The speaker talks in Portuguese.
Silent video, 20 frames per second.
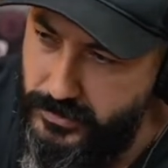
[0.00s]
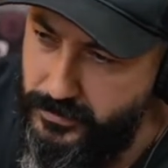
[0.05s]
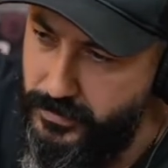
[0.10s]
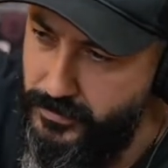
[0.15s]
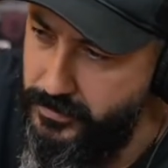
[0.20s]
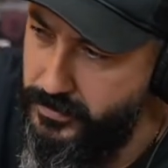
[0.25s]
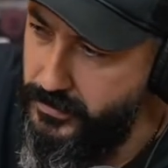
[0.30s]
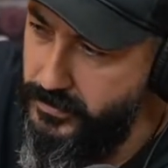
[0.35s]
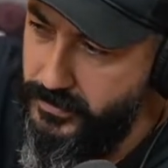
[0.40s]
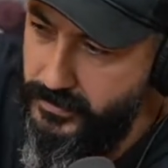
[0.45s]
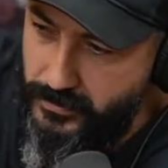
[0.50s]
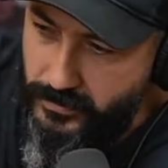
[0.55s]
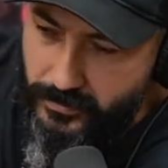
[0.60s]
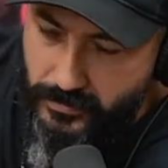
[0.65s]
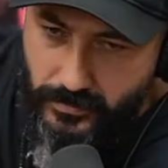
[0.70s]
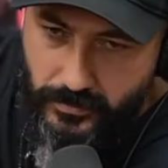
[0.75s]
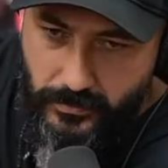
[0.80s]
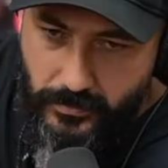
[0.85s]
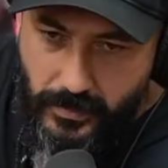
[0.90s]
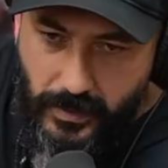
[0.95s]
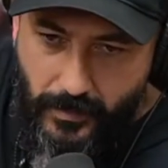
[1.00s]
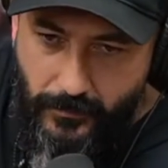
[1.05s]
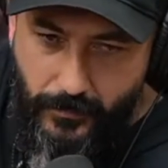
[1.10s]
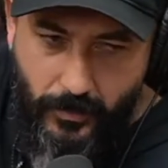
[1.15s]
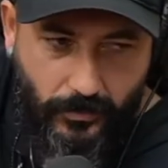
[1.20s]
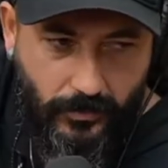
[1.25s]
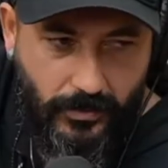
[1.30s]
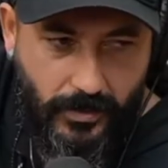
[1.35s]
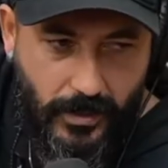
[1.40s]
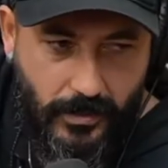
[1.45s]
Pô, pô, pô, andou,
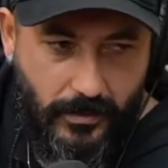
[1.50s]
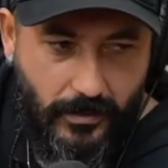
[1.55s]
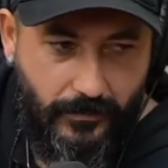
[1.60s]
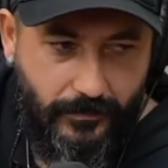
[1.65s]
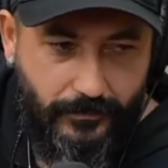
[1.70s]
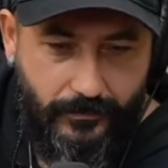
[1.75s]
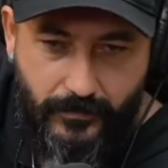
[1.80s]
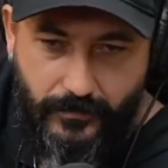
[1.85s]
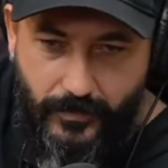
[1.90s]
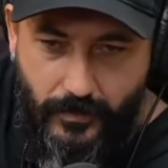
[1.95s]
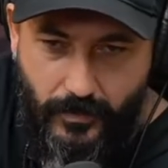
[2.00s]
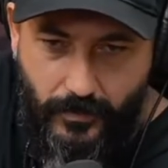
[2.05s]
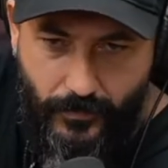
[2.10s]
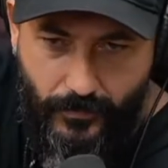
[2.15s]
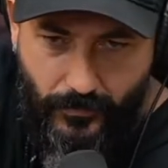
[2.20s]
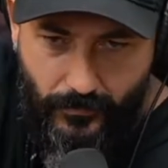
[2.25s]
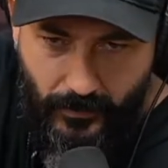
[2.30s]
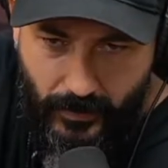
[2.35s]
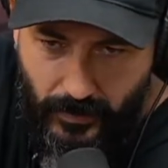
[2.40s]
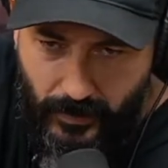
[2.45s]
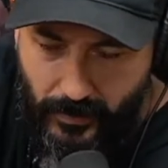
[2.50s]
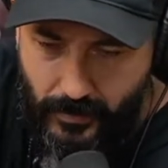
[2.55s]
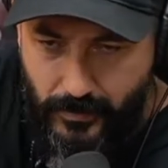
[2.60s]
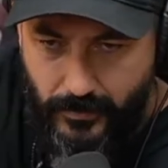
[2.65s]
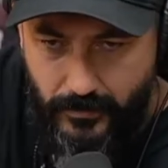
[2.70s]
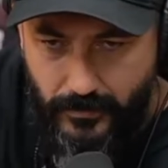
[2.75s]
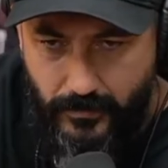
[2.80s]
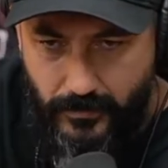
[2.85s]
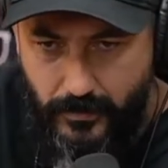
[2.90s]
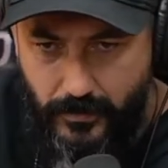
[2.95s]
acabou o treino, ele falou, vem cá,
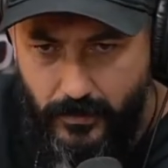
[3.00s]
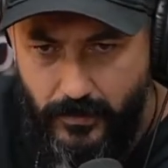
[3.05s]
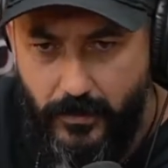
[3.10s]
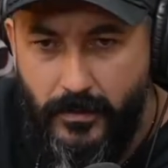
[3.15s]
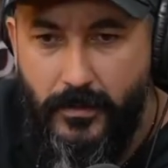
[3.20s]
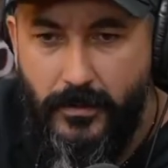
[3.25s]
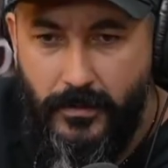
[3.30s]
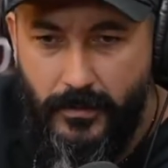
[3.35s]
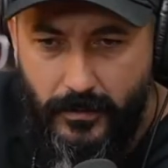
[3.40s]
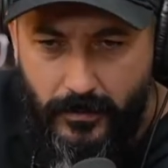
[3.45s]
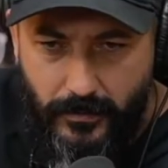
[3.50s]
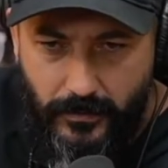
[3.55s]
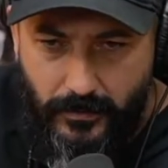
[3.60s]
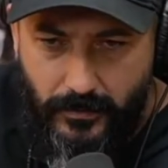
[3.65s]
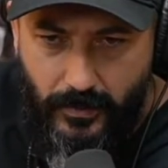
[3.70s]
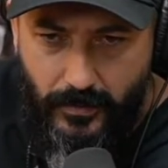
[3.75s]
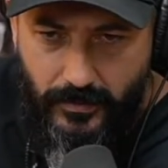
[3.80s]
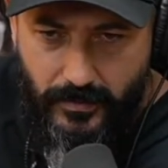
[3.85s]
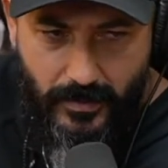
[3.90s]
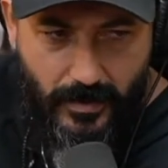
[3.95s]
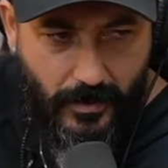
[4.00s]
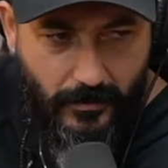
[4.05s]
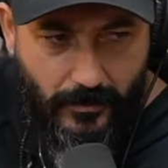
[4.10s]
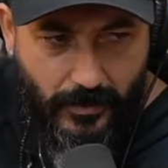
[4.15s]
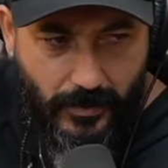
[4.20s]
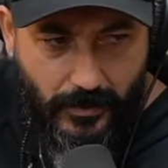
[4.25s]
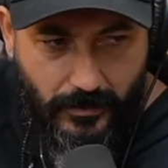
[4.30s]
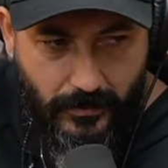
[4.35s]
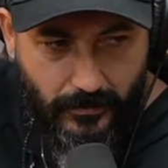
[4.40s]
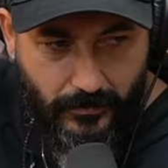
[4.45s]
de onde você é,
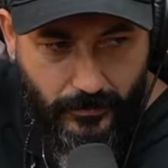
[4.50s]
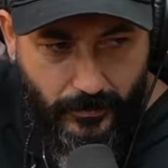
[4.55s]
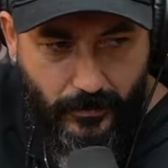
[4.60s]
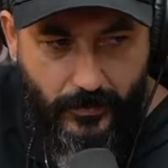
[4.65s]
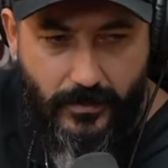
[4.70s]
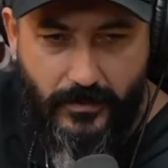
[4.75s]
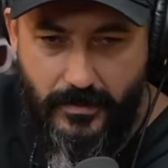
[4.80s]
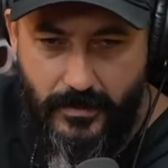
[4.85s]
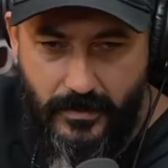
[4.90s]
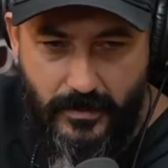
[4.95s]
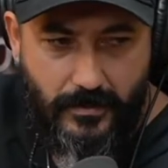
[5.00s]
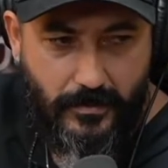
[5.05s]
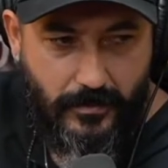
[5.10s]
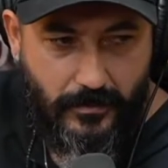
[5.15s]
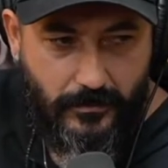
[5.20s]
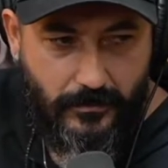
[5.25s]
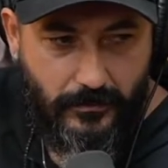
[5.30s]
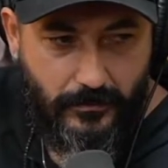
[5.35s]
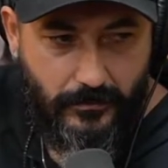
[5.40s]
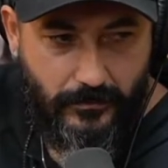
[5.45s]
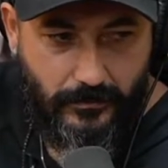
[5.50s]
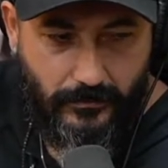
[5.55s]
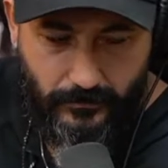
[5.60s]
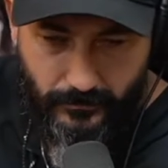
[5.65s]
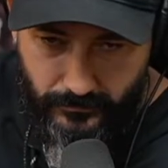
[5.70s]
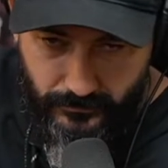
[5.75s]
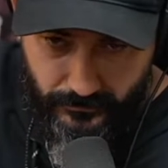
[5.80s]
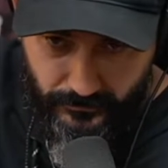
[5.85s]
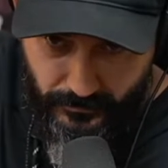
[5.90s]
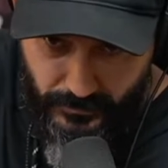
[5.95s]
moleque? Pô, assim. A
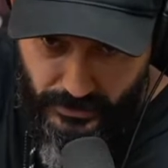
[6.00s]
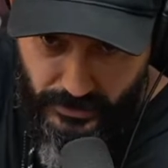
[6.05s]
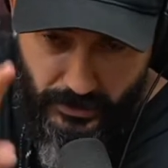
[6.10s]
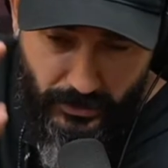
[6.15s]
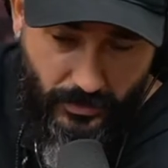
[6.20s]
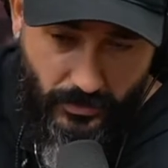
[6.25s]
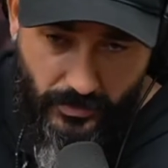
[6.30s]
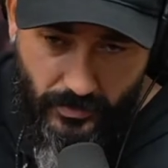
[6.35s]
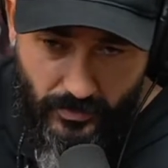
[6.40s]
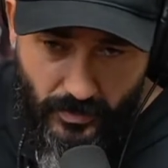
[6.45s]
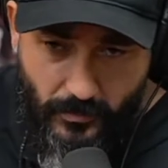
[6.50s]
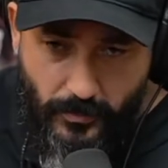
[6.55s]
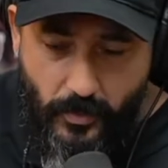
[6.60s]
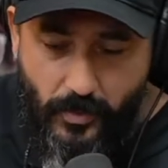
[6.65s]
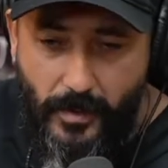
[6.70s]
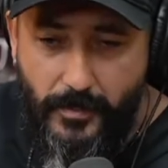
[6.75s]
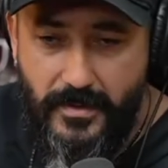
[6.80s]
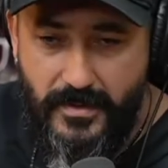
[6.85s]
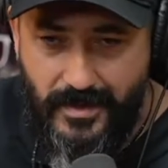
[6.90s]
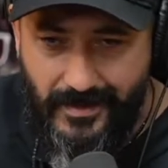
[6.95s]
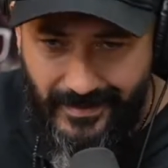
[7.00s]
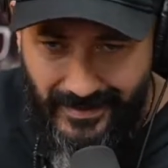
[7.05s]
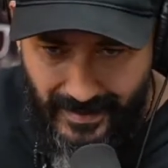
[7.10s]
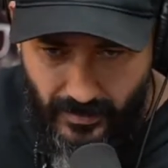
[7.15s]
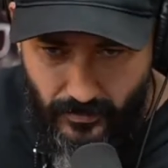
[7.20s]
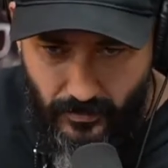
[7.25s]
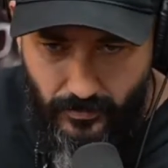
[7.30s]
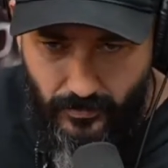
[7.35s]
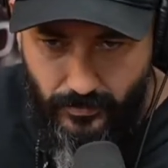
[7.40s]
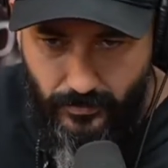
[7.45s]
partir de hoje tu é meu camisa
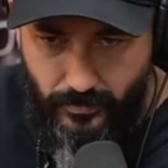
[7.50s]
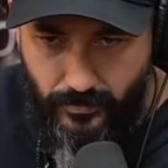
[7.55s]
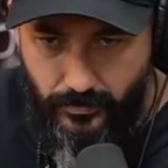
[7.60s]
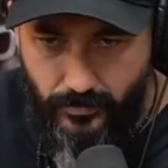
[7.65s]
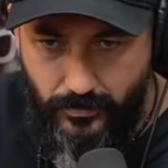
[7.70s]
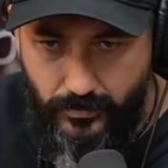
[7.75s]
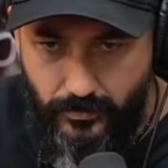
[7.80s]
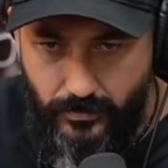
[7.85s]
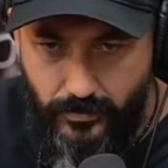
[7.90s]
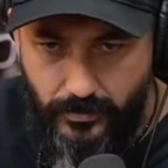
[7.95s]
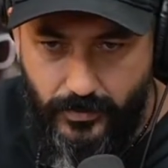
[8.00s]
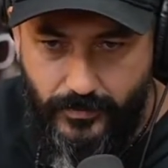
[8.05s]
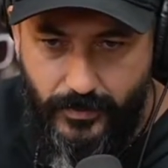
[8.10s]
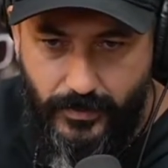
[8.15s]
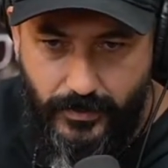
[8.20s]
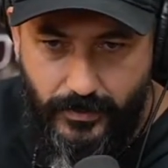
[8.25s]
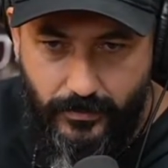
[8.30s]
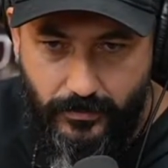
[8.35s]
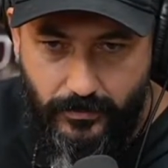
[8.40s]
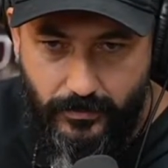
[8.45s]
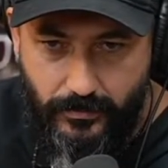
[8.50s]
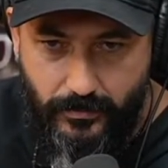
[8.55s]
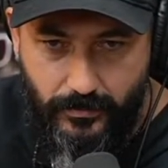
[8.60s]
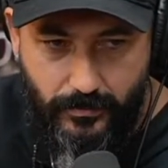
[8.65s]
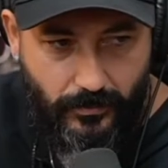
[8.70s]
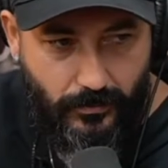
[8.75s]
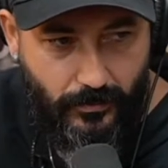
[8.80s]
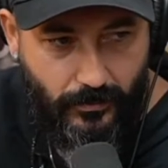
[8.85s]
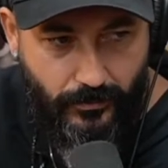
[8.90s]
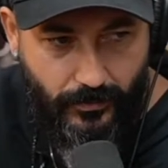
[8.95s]
10 do, do juvenil.
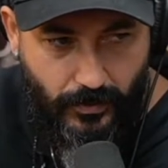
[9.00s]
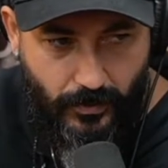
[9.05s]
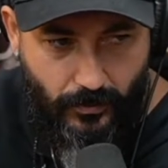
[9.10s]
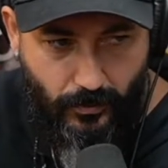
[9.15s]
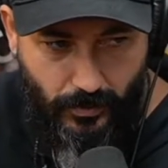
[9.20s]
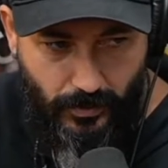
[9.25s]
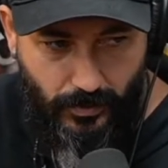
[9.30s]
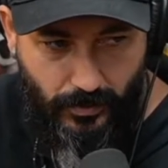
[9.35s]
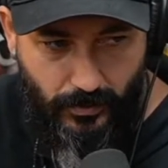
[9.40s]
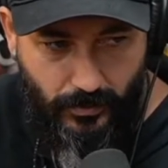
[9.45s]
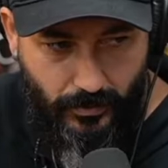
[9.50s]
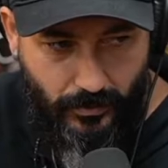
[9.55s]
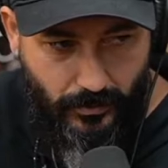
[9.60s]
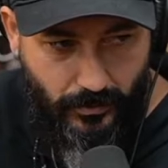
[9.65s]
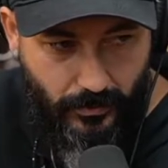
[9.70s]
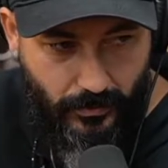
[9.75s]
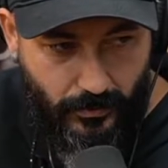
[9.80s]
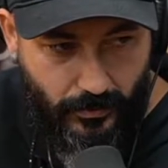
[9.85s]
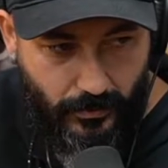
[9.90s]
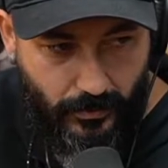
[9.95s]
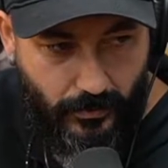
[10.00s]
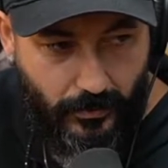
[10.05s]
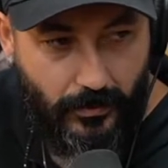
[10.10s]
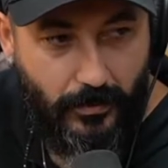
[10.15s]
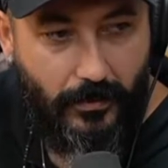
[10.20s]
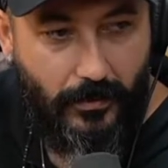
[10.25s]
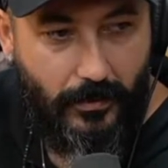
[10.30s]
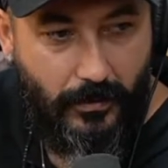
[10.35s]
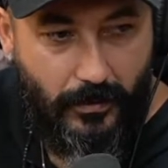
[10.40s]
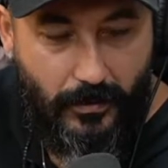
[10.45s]
Eu falei, oi? O
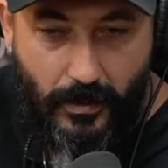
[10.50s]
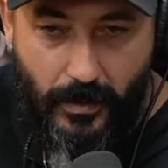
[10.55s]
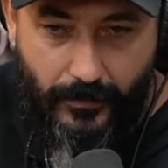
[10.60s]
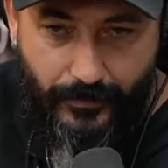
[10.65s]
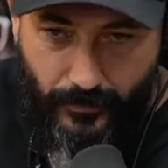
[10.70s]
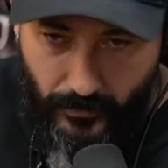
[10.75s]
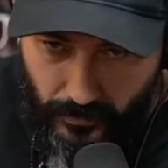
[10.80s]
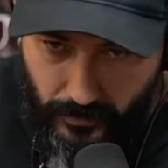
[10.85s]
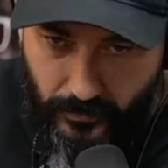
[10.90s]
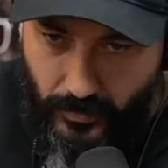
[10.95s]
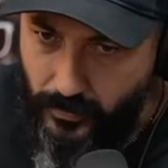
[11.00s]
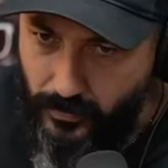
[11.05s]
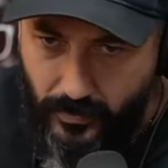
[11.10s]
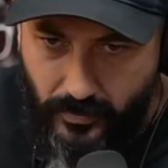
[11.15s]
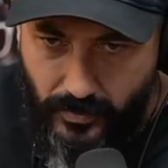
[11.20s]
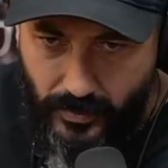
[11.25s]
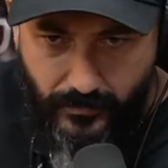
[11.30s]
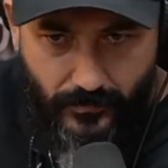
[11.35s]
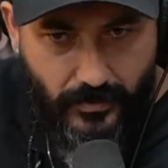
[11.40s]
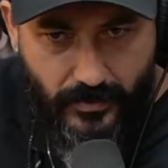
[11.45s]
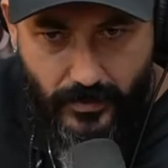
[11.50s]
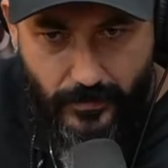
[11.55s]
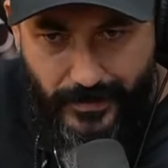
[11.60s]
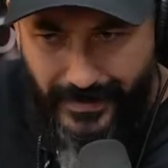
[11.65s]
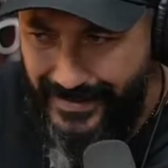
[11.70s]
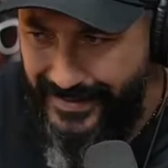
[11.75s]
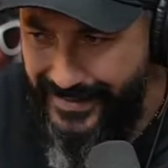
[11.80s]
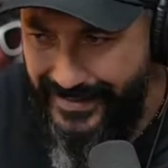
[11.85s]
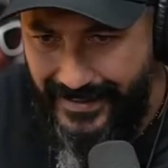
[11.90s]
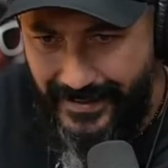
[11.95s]
quê? Ele falou, não, gostei de você
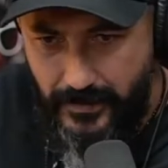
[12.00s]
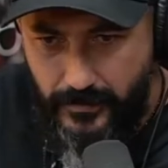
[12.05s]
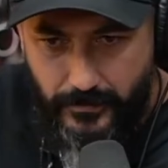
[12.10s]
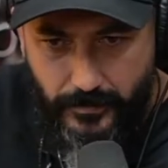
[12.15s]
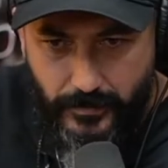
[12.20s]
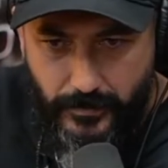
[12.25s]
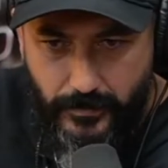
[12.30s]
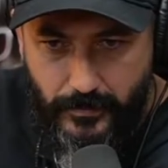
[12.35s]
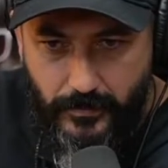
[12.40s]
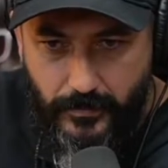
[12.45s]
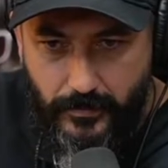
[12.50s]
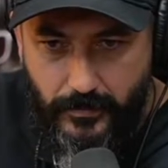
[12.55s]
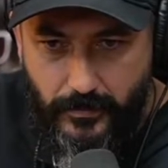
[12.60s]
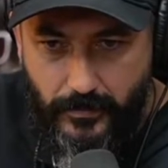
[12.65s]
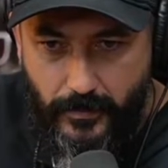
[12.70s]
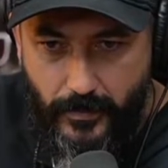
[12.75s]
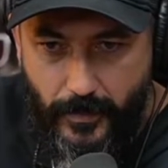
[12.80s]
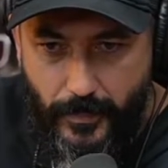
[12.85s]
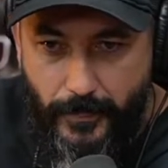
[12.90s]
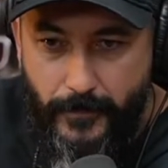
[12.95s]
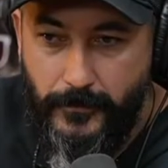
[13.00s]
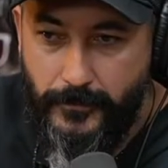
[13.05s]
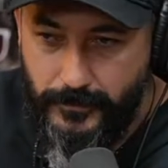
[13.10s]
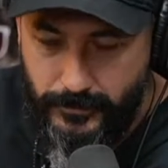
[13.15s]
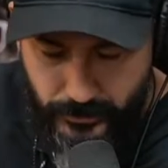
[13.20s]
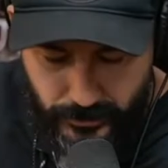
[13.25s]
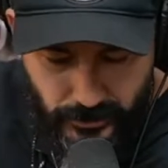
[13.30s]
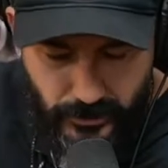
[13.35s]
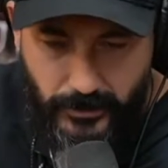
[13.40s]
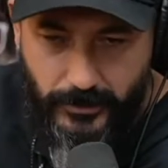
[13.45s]
pra caralho. Você mano. já era meio campo
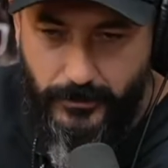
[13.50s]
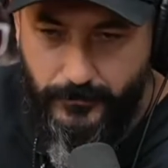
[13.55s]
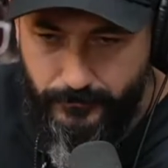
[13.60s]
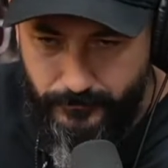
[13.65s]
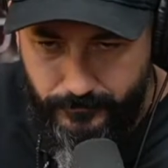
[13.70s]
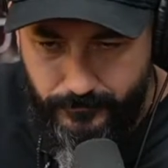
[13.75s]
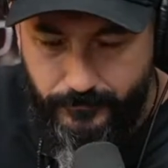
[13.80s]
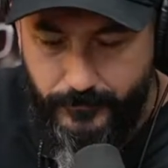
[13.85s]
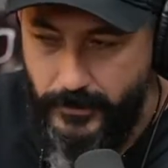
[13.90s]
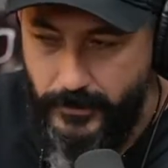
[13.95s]
desde o moleque? Sim.